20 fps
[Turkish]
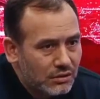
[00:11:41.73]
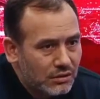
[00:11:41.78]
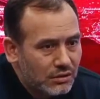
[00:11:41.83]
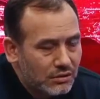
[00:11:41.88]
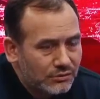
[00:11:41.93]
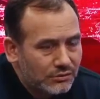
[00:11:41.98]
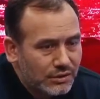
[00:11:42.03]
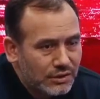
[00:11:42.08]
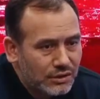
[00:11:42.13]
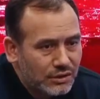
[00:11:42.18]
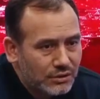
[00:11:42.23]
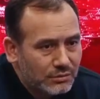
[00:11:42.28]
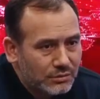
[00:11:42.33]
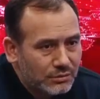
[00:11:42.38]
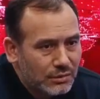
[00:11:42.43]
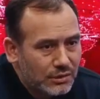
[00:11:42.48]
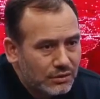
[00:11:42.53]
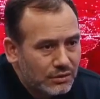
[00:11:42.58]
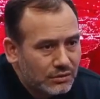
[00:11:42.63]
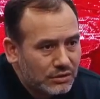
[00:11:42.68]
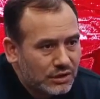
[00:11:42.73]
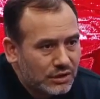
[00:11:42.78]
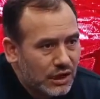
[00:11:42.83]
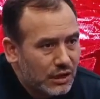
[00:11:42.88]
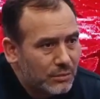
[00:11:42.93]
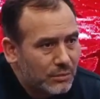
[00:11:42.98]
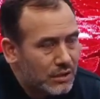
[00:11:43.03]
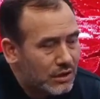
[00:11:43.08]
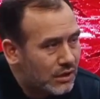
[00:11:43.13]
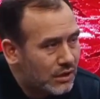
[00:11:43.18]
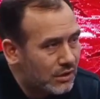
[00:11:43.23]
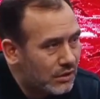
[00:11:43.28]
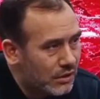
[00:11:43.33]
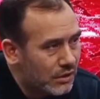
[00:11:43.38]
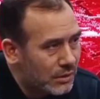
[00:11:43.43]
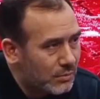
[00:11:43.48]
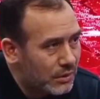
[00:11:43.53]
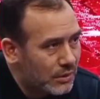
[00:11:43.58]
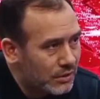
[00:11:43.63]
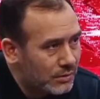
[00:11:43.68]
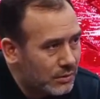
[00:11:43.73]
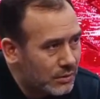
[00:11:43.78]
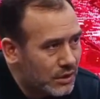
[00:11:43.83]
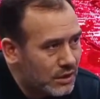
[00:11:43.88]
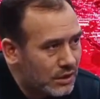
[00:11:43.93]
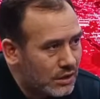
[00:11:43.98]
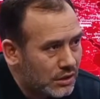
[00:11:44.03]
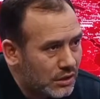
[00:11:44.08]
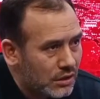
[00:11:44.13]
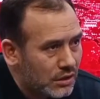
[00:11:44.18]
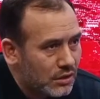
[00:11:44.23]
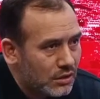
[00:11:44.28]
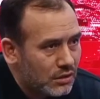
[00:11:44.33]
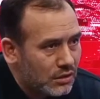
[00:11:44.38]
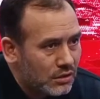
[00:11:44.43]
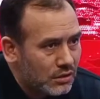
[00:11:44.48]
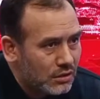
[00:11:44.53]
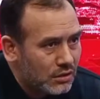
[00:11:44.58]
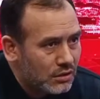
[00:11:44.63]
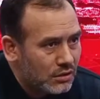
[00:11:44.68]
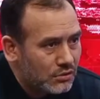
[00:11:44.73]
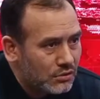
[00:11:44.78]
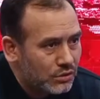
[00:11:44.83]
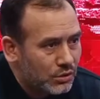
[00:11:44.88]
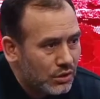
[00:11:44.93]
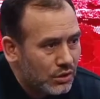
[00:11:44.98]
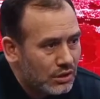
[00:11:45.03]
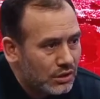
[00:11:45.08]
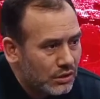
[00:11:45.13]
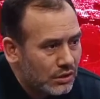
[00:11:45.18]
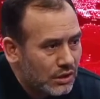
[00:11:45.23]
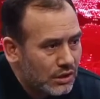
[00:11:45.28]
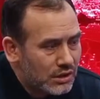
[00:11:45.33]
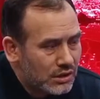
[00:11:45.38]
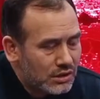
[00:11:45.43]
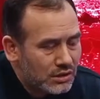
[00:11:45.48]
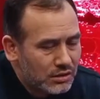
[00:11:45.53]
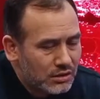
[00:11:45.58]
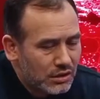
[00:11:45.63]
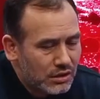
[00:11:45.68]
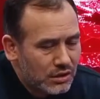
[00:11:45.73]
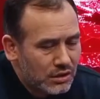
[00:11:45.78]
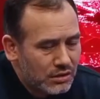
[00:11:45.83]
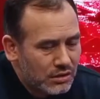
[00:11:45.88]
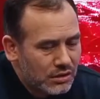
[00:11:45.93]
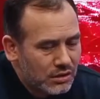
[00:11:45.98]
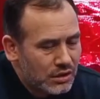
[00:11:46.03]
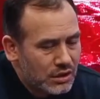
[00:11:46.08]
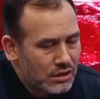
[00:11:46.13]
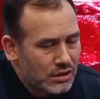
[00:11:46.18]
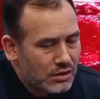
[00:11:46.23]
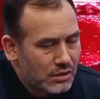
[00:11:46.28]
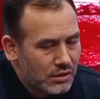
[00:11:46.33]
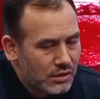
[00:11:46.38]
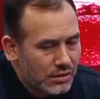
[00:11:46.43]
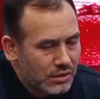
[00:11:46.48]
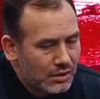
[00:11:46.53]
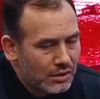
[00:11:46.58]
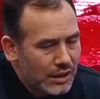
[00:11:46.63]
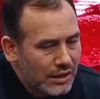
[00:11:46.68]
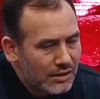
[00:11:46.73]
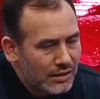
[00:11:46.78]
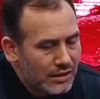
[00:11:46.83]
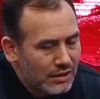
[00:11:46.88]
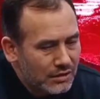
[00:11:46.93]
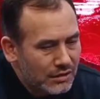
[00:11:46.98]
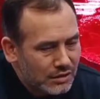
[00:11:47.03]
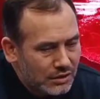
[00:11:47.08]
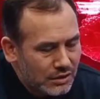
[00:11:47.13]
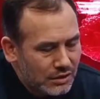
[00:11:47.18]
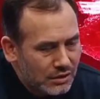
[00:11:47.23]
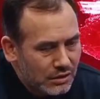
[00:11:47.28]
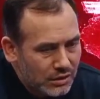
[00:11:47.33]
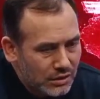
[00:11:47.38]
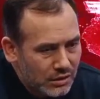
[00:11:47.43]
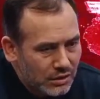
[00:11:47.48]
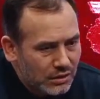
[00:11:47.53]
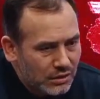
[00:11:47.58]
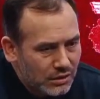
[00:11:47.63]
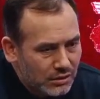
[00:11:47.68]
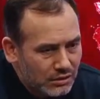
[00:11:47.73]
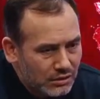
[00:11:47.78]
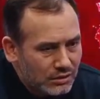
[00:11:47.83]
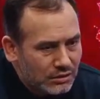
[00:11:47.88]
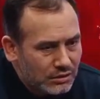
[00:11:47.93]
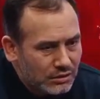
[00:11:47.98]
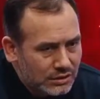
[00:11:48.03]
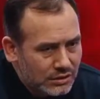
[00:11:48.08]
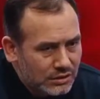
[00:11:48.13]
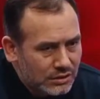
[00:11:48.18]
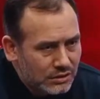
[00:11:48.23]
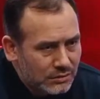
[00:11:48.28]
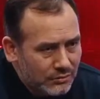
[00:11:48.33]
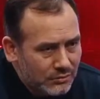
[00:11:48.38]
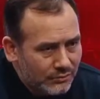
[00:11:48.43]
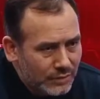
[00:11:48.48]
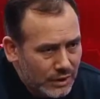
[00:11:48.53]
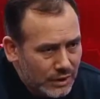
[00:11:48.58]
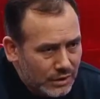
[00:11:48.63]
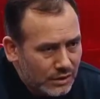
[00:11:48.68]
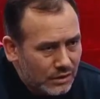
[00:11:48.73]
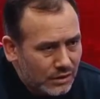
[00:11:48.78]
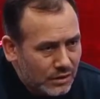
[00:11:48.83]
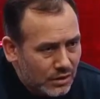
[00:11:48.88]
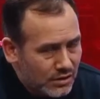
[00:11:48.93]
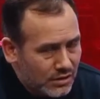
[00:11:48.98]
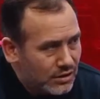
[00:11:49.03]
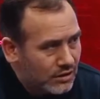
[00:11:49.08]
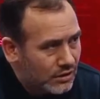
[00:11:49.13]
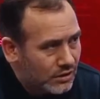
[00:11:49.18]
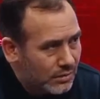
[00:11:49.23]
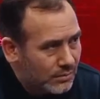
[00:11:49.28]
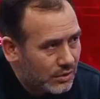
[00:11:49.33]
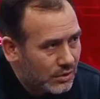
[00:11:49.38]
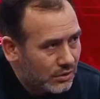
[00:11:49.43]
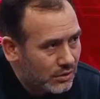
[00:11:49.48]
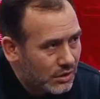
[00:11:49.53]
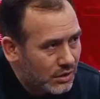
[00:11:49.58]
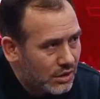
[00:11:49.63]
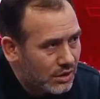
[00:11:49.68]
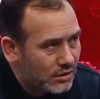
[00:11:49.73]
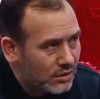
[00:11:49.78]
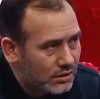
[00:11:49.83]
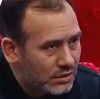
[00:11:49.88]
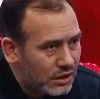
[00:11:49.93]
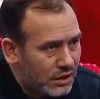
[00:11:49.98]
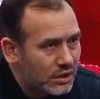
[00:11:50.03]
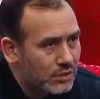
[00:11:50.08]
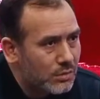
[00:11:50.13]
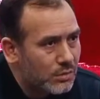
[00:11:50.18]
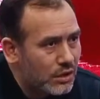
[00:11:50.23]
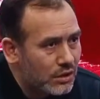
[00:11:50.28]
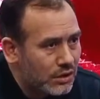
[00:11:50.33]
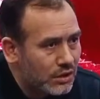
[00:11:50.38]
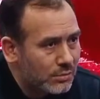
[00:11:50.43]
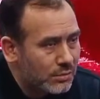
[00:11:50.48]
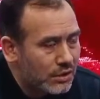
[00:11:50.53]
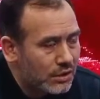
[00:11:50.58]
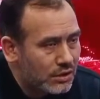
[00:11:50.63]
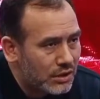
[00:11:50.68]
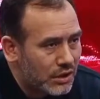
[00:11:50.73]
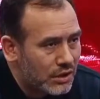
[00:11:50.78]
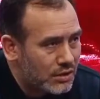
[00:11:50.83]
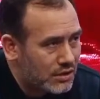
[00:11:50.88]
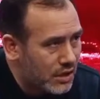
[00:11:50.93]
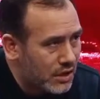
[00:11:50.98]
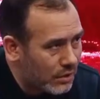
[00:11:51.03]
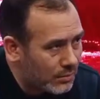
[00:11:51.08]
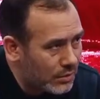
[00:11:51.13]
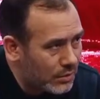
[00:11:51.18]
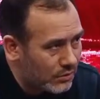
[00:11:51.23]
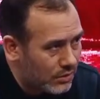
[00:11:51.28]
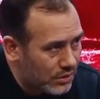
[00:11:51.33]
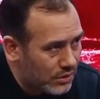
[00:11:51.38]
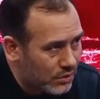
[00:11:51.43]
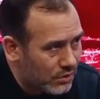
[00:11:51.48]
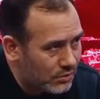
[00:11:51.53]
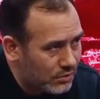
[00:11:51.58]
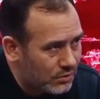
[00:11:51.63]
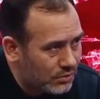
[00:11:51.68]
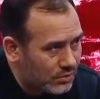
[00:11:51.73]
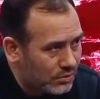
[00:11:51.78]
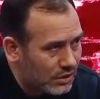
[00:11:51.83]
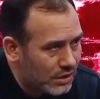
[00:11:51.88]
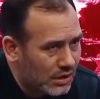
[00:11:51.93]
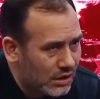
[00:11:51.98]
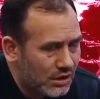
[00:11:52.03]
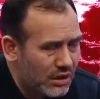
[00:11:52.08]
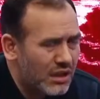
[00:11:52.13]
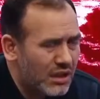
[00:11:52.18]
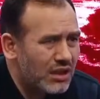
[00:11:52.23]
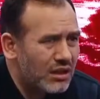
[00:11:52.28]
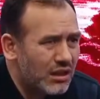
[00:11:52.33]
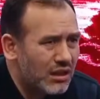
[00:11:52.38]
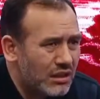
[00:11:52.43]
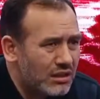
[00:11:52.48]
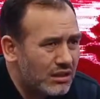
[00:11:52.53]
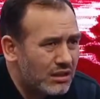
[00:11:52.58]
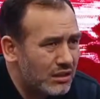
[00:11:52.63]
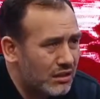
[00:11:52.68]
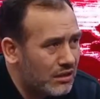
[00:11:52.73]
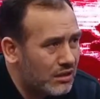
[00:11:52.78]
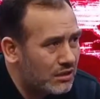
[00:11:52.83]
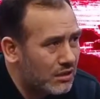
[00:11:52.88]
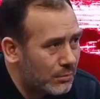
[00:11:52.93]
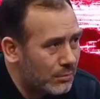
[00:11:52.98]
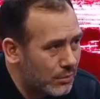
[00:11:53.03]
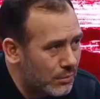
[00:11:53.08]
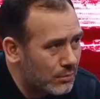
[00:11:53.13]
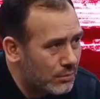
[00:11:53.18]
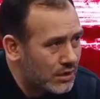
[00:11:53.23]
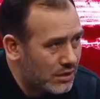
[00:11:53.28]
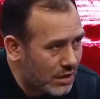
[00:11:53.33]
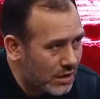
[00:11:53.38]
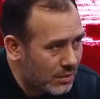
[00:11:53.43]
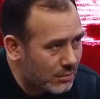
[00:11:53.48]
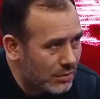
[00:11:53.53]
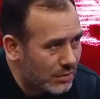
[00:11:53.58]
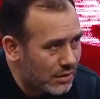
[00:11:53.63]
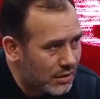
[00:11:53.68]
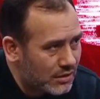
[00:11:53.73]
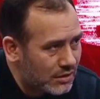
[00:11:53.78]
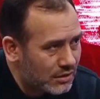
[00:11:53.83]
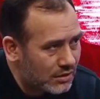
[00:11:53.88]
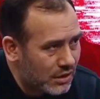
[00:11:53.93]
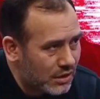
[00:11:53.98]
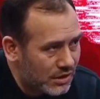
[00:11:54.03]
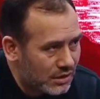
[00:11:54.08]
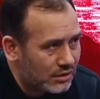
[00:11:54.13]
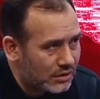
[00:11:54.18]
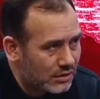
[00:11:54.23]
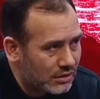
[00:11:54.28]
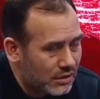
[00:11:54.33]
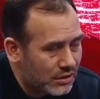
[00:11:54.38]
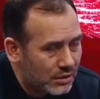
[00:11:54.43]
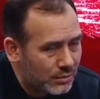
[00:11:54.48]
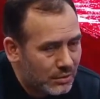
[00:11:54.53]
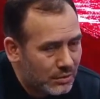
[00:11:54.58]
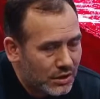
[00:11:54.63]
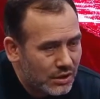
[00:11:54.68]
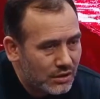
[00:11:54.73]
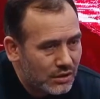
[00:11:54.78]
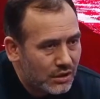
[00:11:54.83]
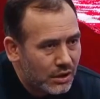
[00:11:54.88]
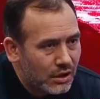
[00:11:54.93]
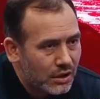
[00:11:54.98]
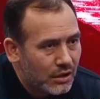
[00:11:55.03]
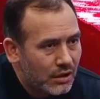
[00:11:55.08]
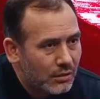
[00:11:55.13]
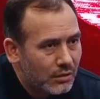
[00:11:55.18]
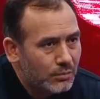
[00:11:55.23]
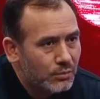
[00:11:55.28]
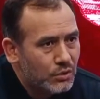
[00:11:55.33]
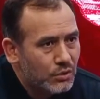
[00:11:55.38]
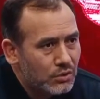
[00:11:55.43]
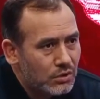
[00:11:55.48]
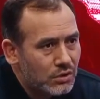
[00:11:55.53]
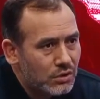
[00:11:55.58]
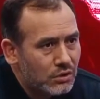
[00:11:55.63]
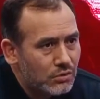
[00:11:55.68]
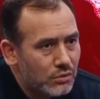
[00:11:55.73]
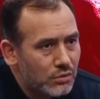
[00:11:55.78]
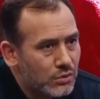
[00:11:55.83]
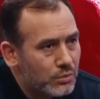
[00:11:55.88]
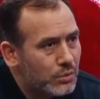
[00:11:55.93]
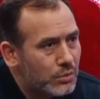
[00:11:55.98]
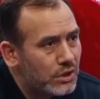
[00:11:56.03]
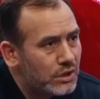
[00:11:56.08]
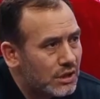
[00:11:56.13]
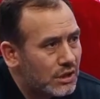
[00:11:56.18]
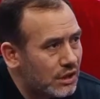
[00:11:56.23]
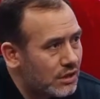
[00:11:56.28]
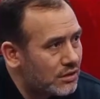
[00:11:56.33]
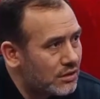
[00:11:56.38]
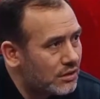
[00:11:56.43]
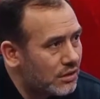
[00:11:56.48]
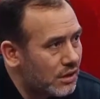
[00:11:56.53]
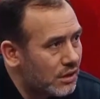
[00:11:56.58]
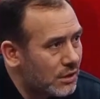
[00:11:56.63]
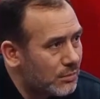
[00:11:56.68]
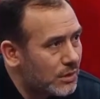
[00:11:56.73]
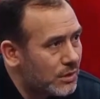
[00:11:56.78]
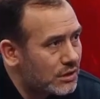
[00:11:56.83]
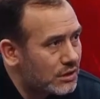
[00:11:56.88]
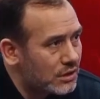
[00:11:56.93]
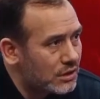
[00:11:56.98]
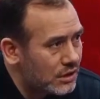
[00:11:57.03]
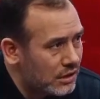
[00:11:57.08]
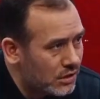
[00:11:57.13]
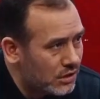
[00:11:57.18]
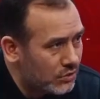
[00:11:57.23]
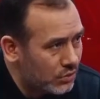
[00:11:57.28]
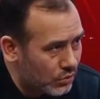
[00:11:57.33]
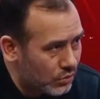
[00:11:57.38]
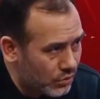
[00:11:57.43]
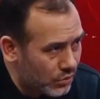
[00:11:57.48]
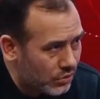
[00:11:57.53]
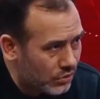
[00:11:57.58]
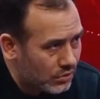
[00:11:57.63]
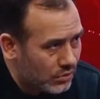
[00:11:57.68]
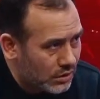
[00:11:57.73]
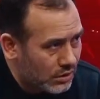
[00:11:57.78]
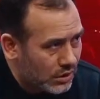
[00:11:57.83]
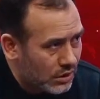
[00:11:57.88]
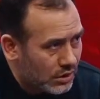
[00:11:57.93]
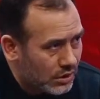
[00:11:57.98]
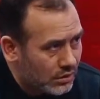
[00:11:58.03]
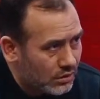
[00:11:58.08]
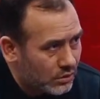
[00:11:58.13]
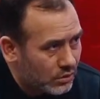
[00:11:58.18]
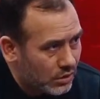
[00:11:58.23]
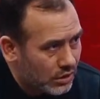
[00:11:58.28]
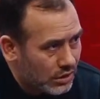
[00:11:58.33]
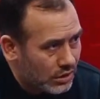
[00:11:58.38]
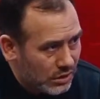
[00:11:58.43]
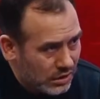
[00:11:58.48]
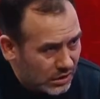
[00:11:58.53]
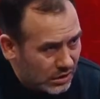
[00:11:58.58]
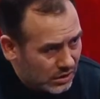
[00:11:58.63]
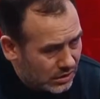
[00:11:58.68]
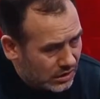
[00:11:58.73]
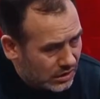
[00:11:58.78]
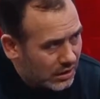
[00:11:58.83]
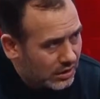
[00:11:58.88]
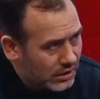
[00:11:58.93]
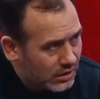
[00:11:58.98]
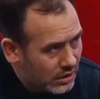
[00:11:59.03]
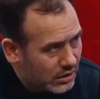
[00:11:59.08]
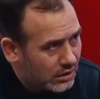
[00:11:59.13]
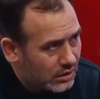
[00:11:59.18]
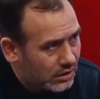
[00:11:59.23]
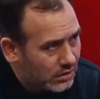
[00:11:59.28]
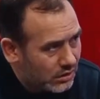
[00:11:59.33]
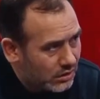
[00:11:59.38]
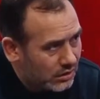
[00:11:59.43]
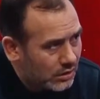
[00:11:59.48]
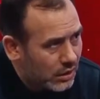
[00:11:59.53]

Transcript: efendim camilerini kapatmış. Ee, şu an kadar yani Çin kendi e, verdiği açıklama göre 26 bin tane cami var Doğu Türkistan'da. Daha eskiden yapılmış camiler, tarihi hı hı. camiler. Ama bundan 3 bin tanesini kapattığını duyduk. Şu an yani daha yeni hı hı, e,